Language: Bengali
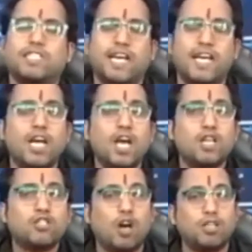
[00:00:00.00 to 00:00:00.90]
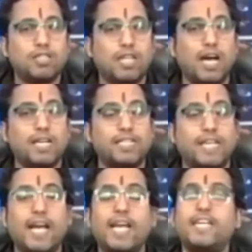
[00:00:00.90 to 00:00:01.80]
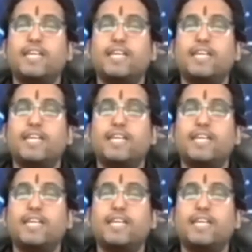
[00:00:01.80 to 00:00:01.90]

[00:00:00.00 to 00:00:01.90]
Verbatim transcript: নেই সন্তান নেই